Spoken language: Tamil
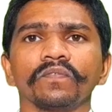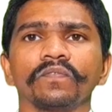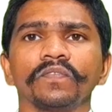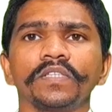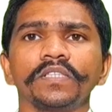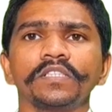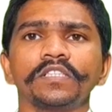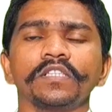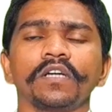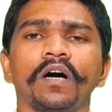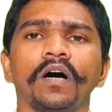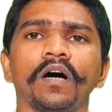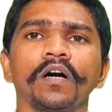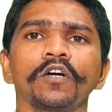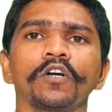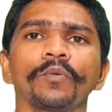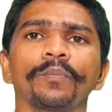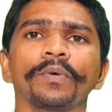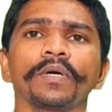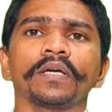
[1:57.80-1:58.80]
விச்
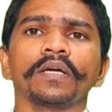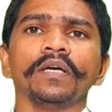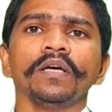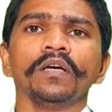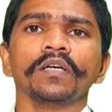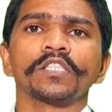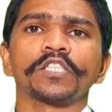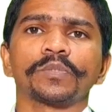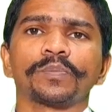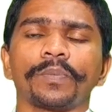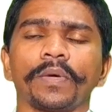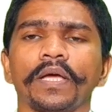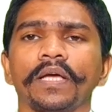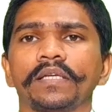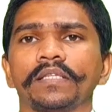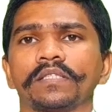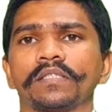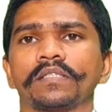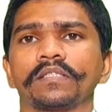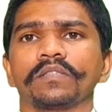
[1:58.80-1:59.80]
ஆக்குப்பைய அ
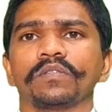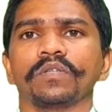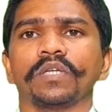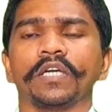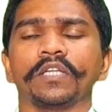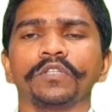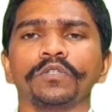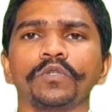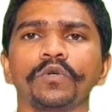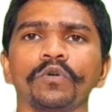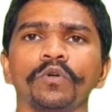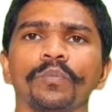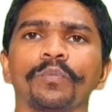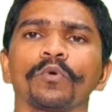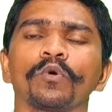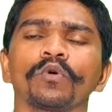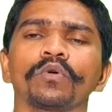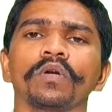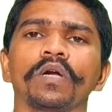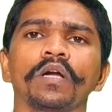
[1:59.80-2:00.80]
ஸ்பேஸ் எந்த ஒரு
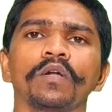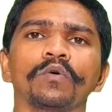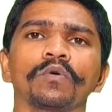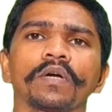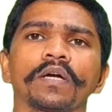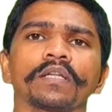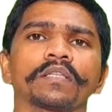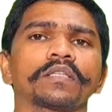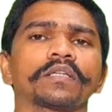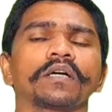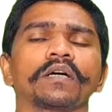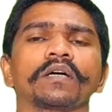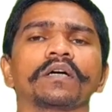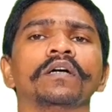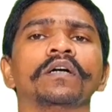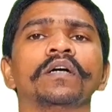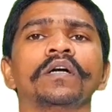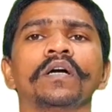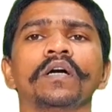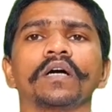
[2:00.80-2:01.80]
பொருள்னால ஒரு இடத்த
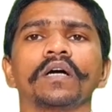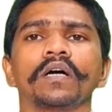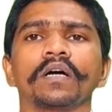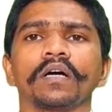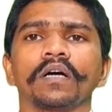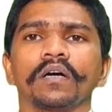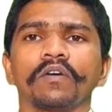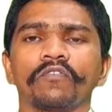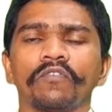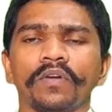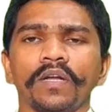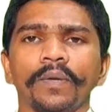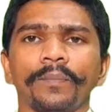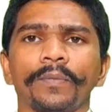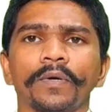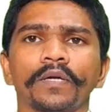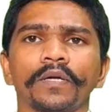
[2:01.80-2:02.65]
ஃபில்அப்